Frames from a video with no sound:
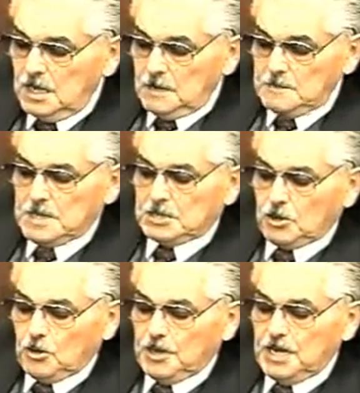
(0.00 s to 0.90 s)

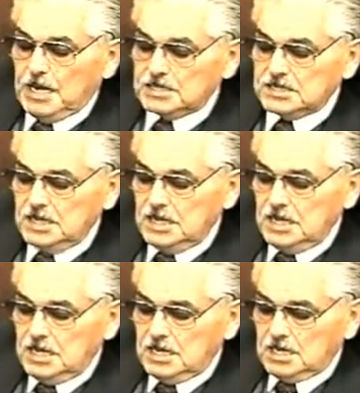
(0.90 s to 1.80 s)
Mitologías,
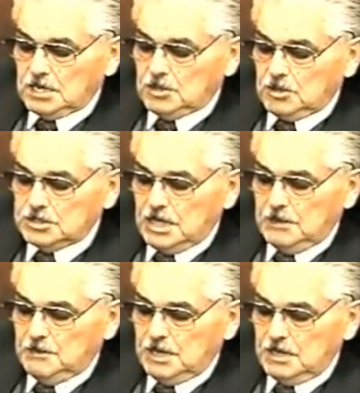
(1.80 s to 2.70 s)
ya todos
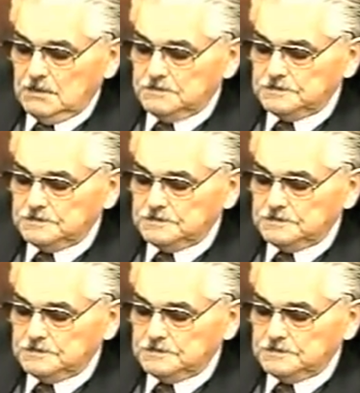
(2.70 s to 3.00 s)
saben, ¿verdad?